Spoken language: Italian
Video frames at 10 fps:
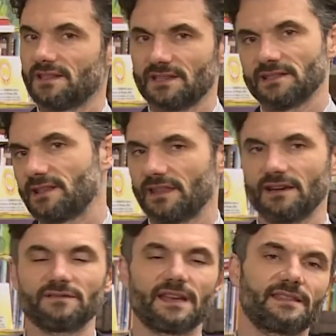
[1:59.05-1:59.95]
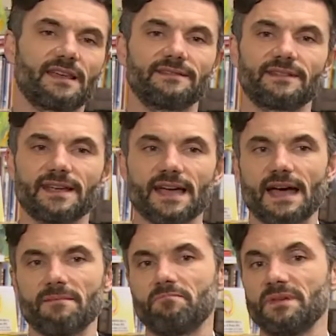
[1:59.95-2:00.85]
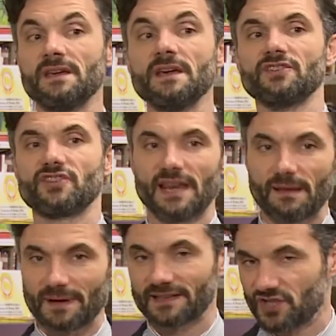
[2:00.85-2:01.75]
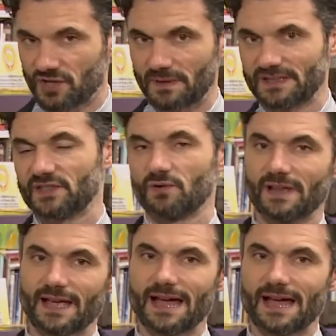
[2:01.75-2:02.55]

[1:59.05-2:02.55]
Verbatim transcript: se si è stati allontanati altri campi, c'è la partecipazione